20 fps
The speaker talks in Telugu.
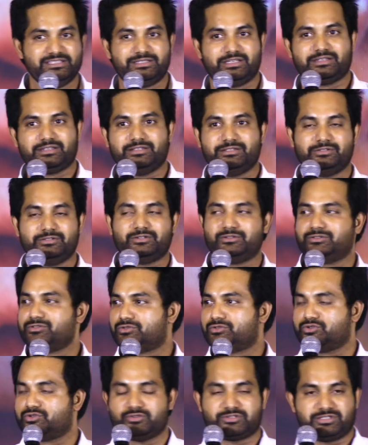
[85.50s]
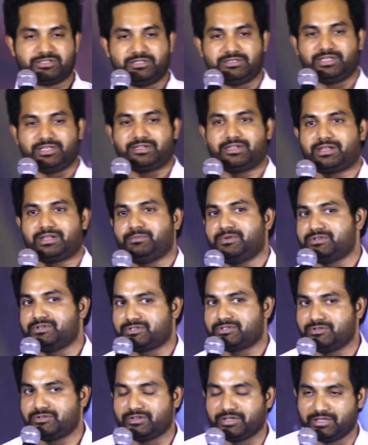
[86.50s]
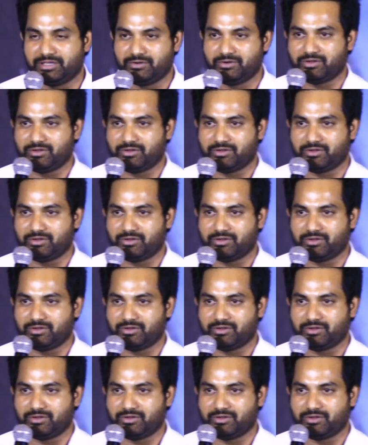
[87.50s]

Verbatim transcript: జరిగిందో చూసిన దగ్గర మనుషుల్లో నేను కూడా